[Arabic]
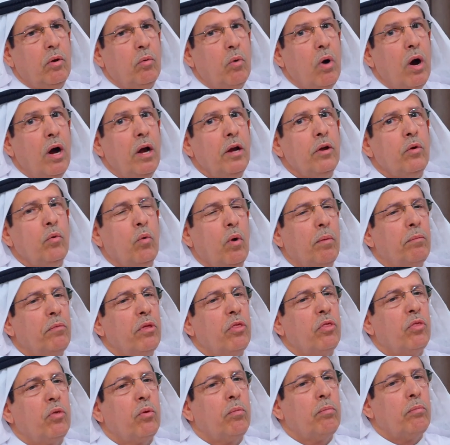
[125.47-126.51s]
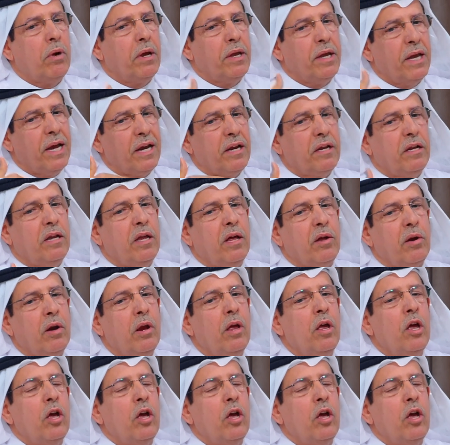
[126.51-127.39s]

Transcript: واعي ومن ثم يقدر